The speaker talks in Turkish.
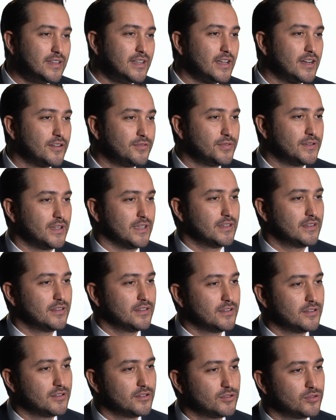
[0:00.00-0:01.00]
tarafı da
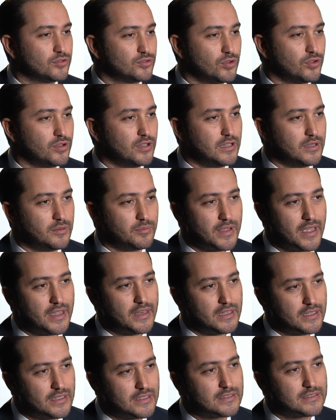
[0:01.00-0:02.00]
söyleyeyim yani
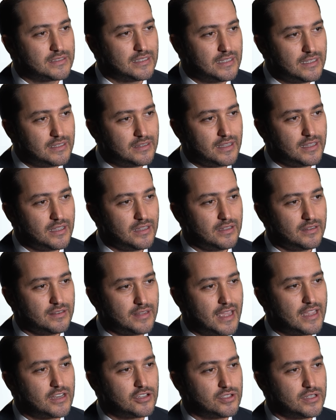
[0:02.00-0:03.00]
ikisini de
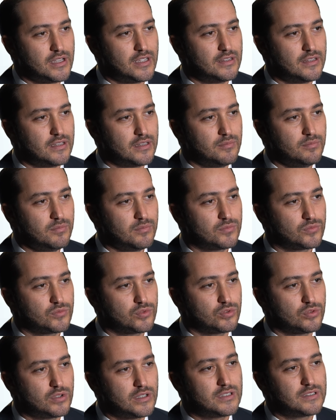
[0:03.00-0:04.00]
tercih ederim
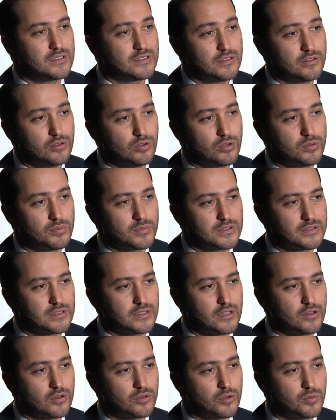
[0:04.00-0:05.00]
çünkü ikisinin de olması
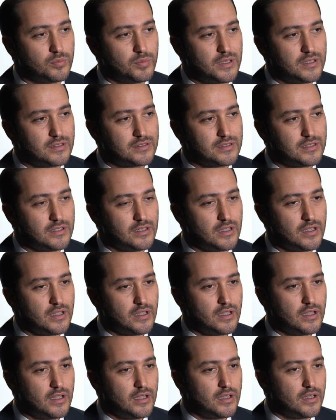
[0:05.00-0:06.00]
gerekiyor. Birisi
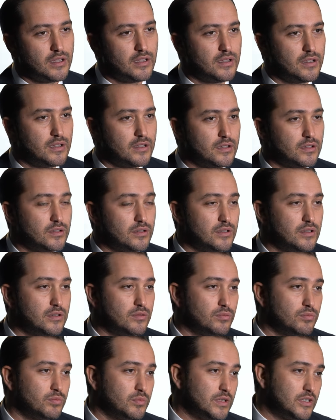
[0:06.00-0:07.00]
e,
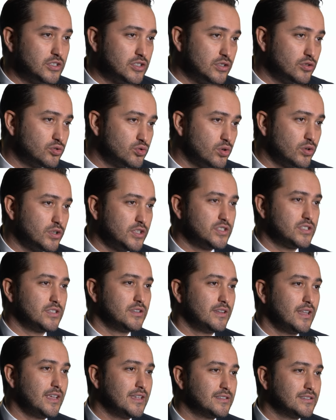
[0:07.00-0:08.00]
işin çok
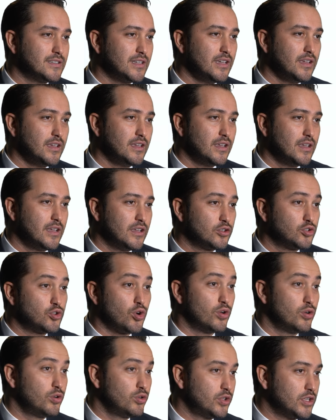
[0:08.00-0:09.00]
içindeyse
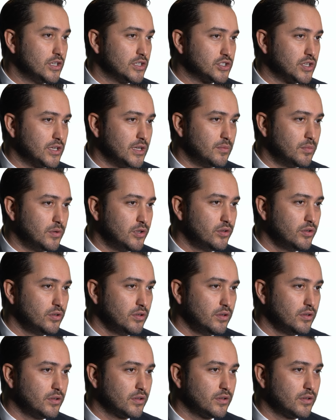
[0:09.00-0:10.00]
körlük yaşayabiliyor
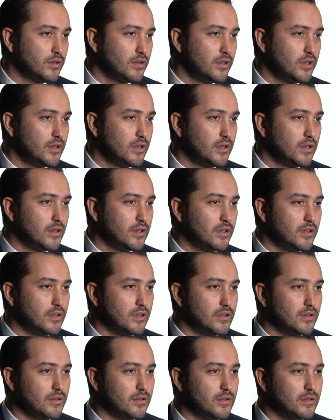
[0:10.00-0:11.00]

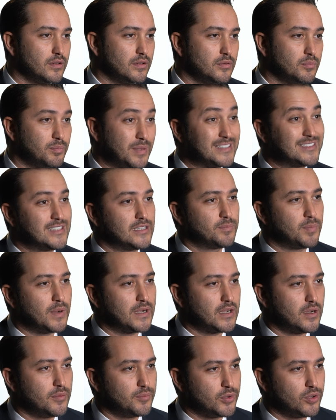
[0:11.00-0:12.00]
e, basit
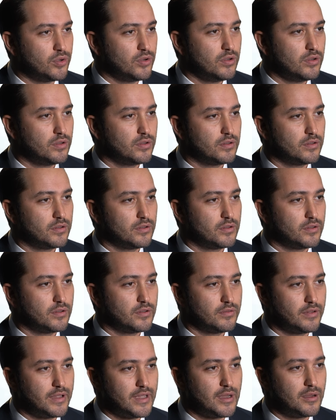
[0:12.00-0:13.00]
bakamıyor.
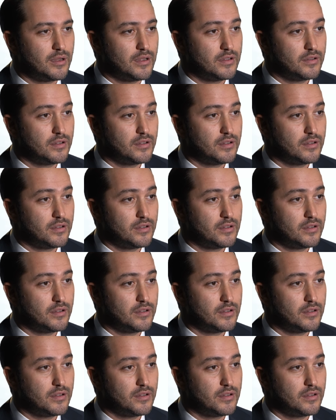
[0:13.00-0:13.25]
Veya